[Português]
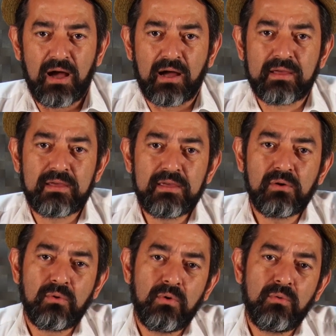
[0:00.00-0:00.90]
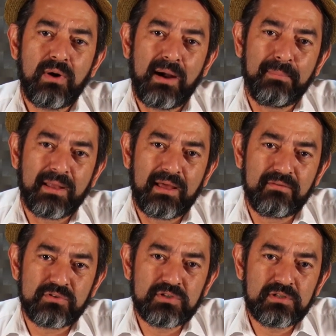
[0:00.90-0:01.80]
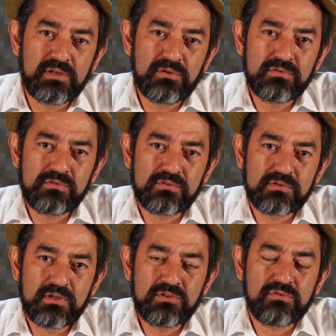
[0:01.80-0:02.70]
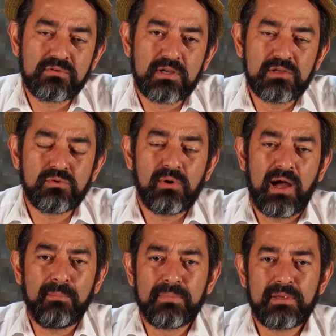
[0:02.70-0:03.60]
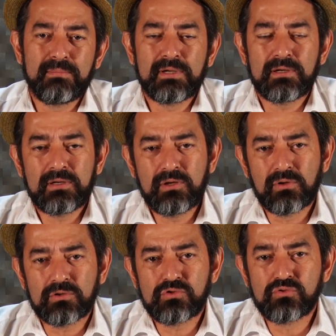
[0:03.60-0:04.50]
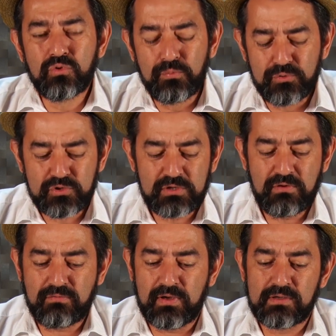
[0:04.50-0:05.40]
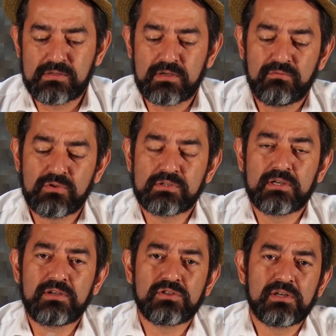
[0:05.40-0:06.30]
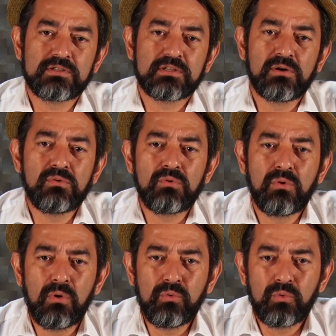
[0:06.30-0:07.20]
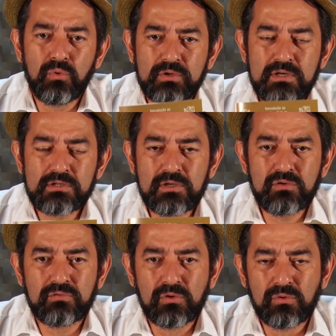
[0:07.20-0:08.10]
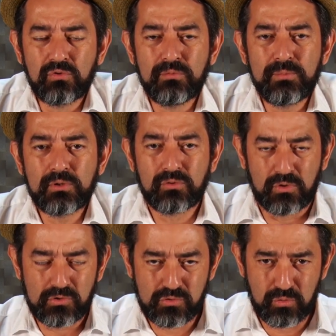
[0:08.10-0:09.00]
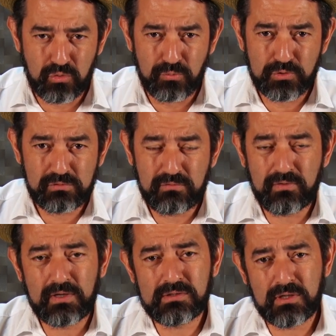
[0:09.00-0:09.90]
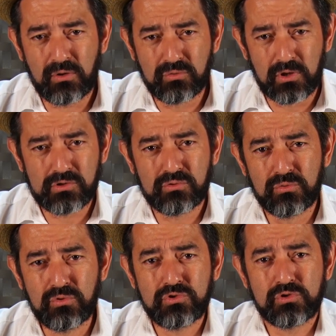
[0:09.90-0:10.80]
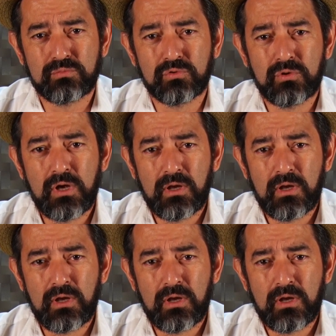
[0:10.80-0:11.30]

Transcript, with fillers: aqui com a Palavra de Deus, estudando a Bíblia em nossos grupos de vivência. Vocês já estão com o terceiro volume do nosso grupo de vivência, é o nosso último